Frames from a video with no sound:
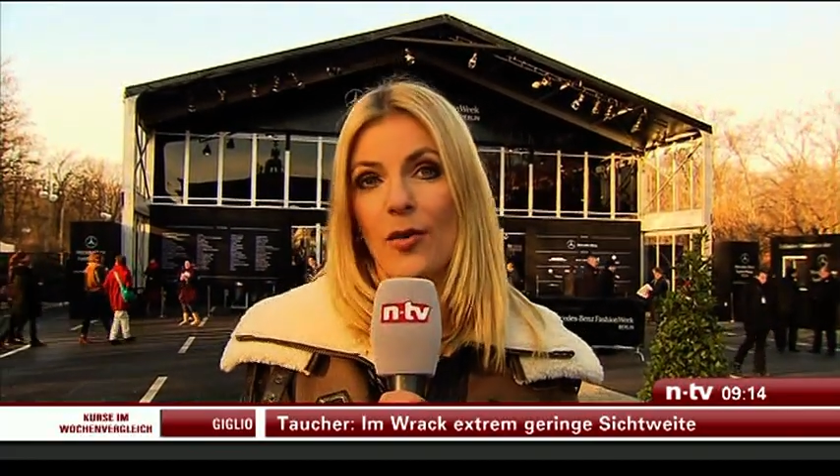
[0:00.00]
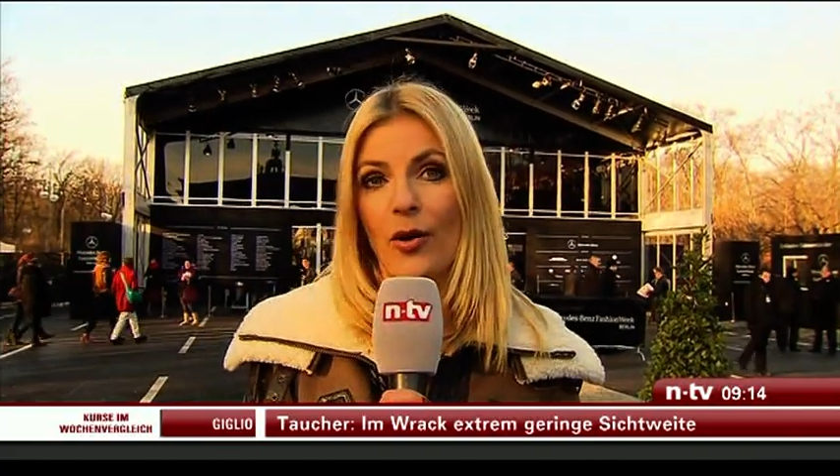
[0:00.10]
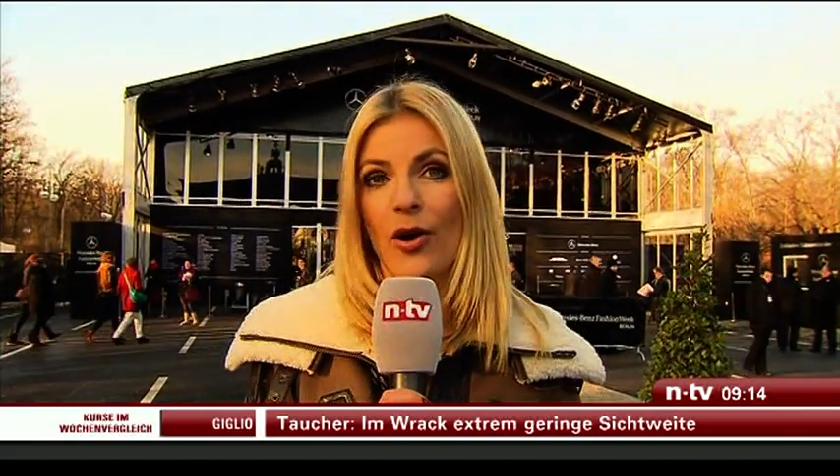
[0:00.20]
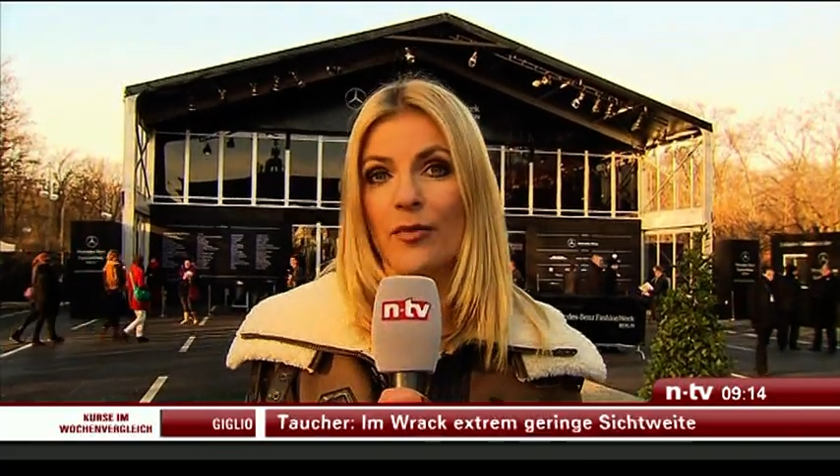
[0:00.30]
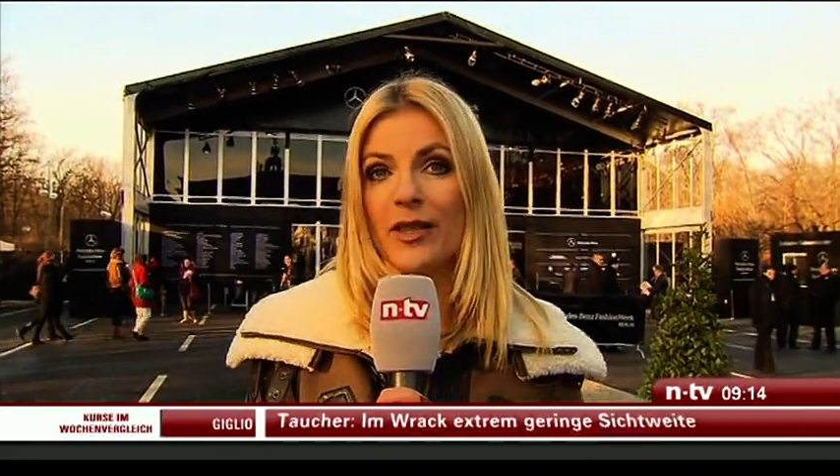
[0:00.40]

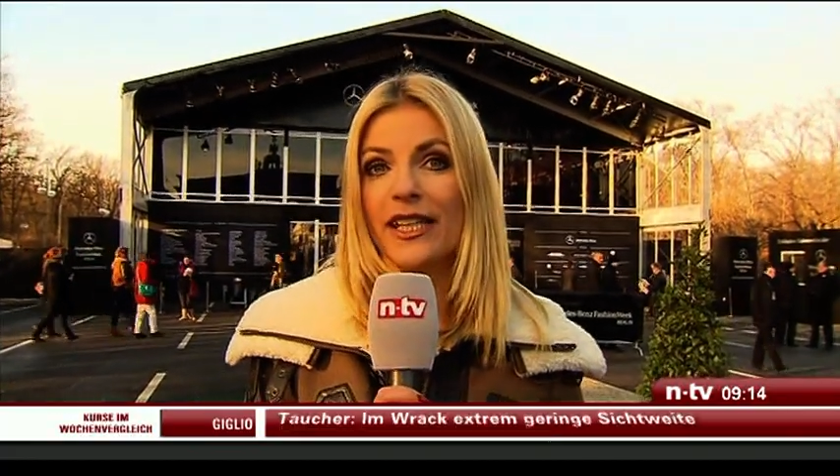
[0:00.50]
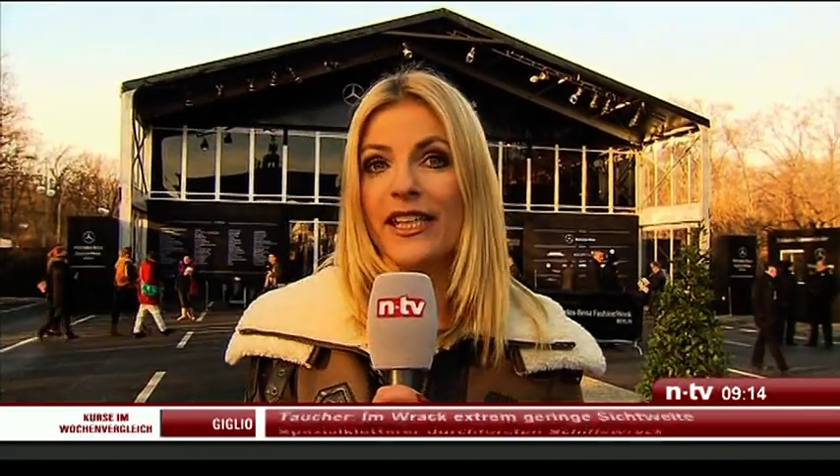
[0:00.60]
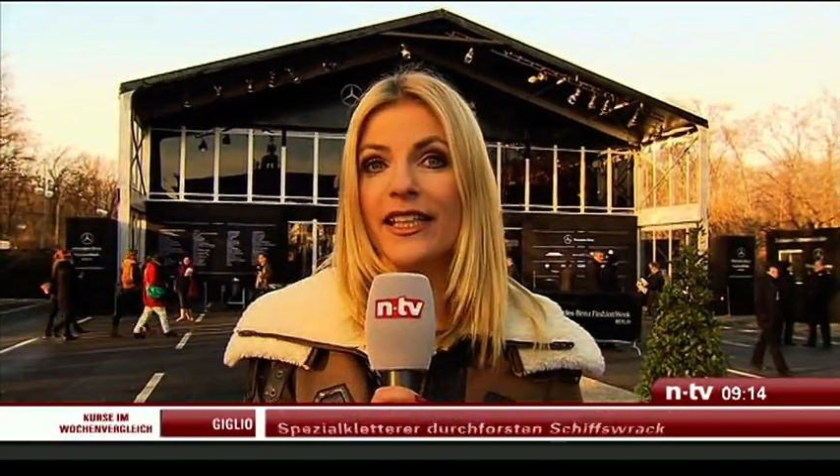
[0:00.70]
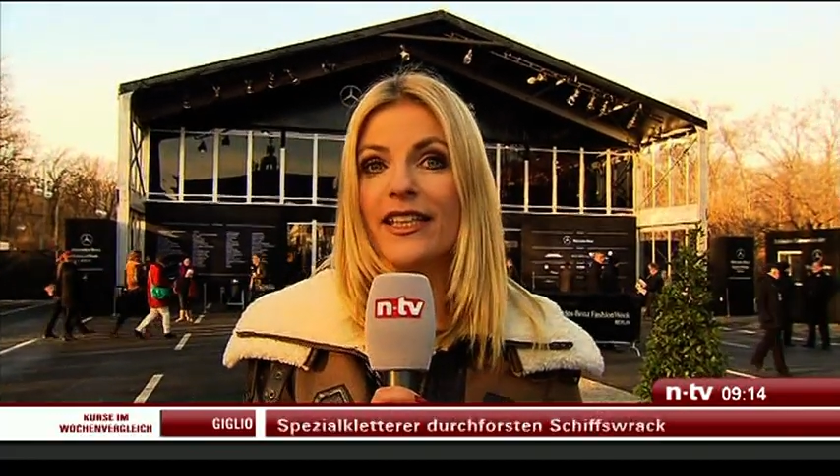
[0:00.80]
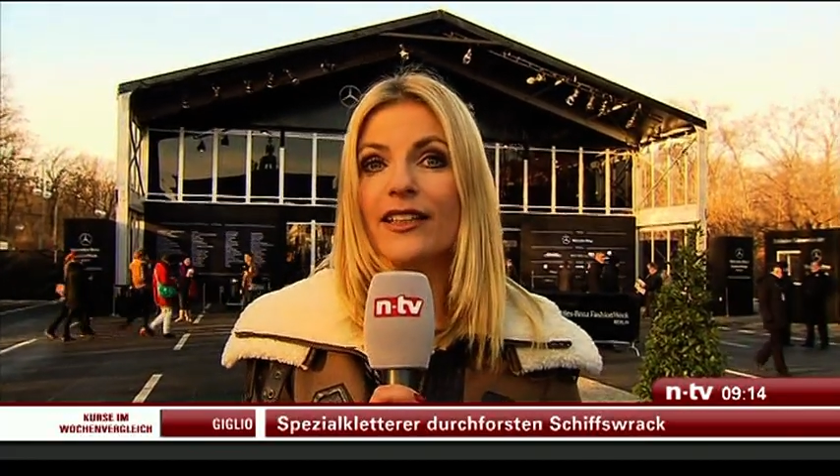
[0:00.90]
bekommen
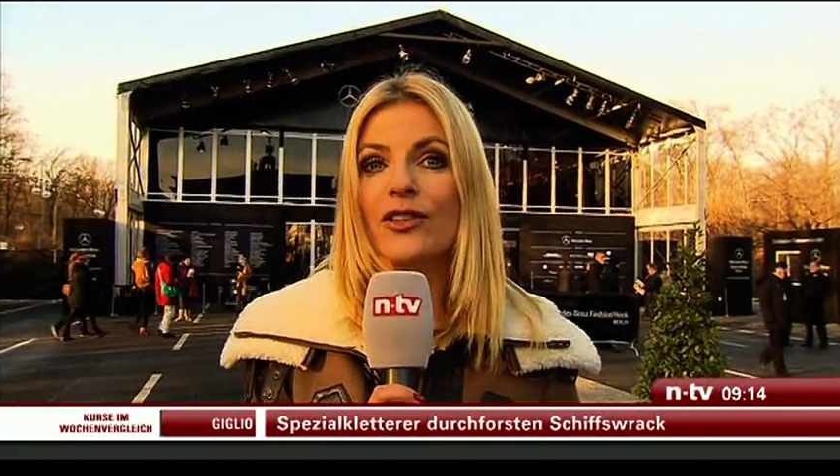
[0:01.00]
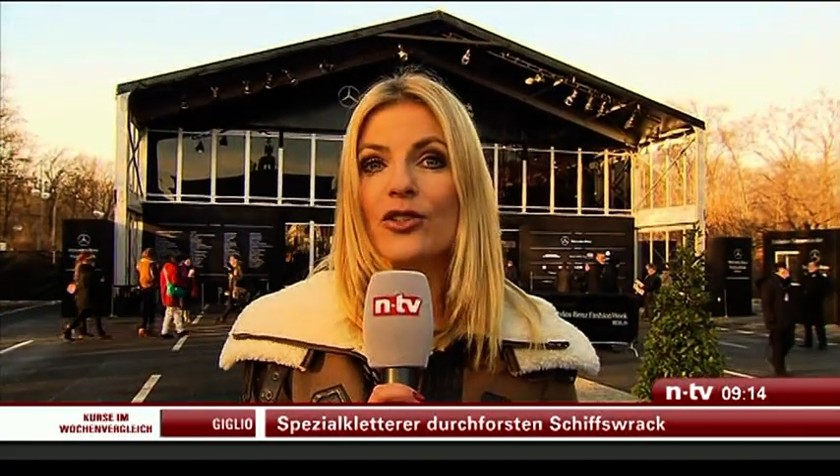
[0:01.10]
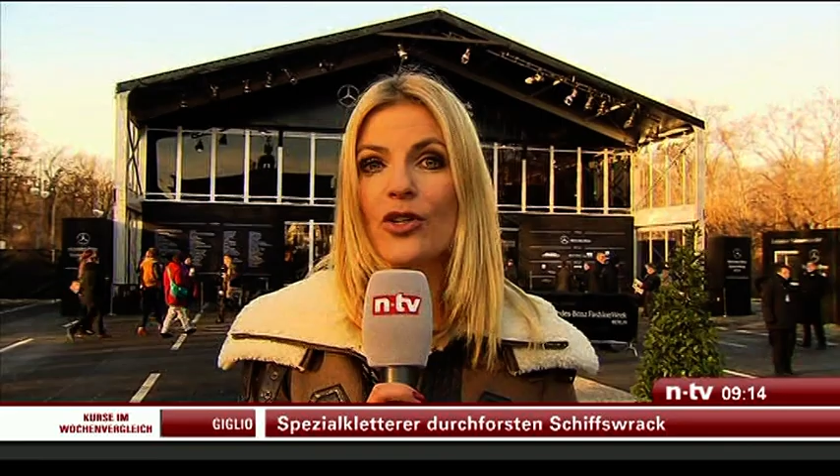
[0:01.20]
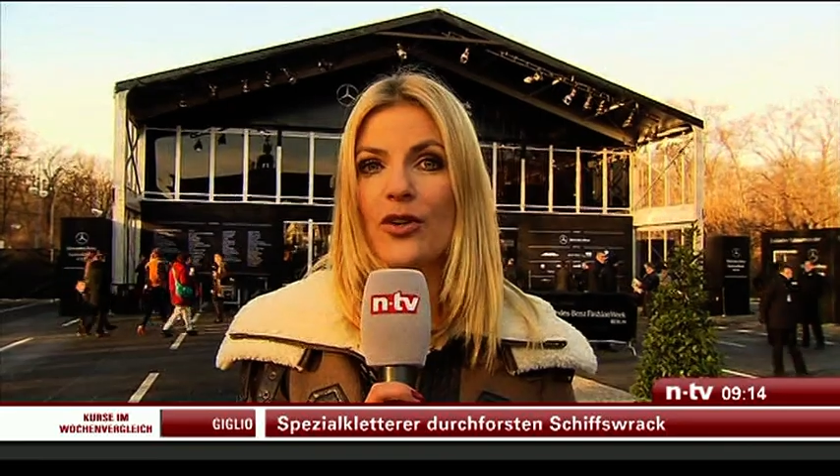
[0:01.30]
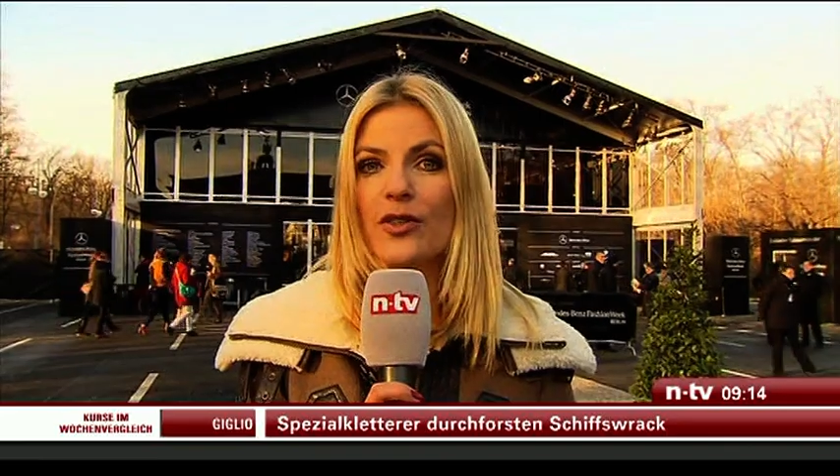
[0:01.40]
hier ihre
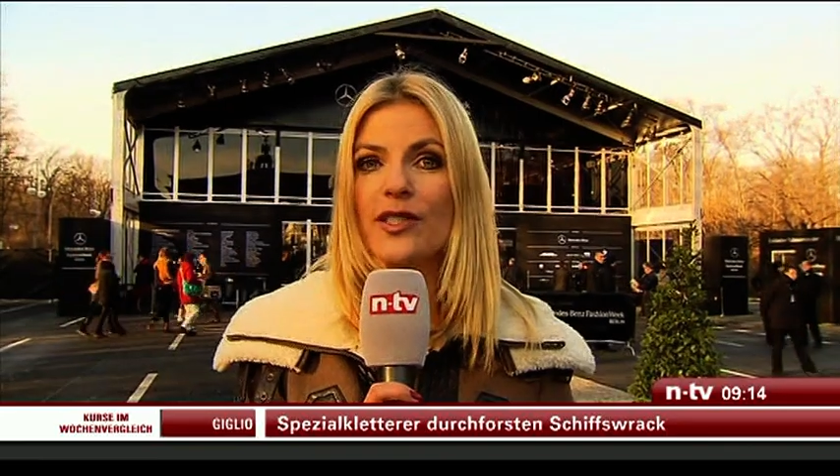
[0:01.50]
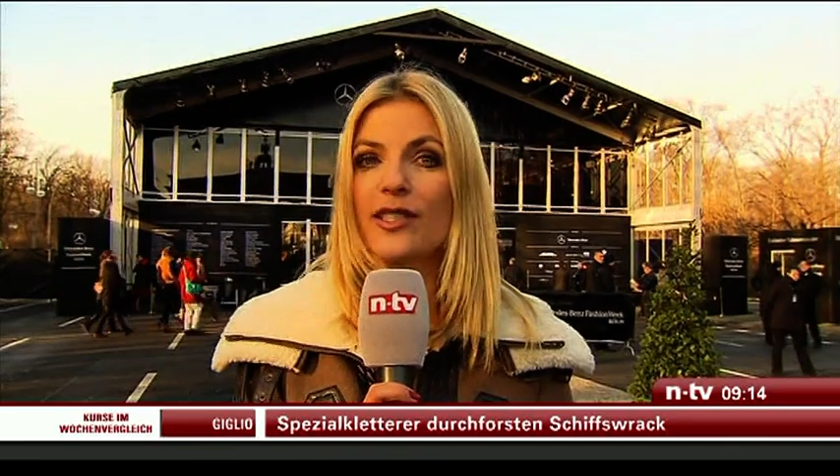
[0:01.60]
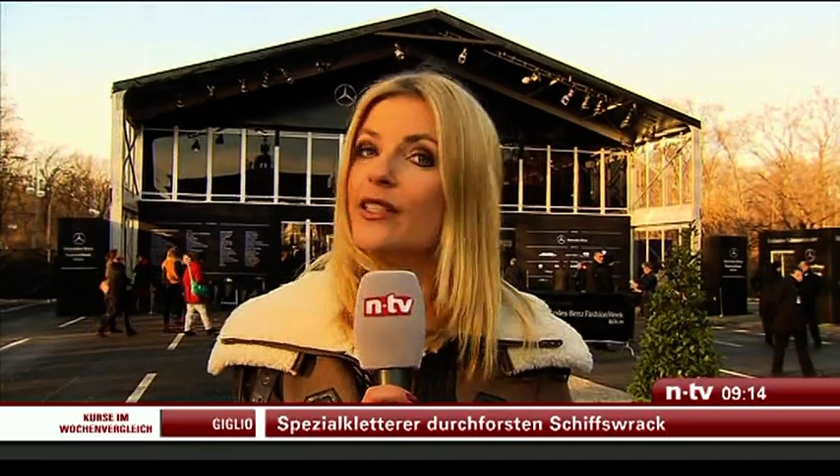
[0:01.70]
Chance,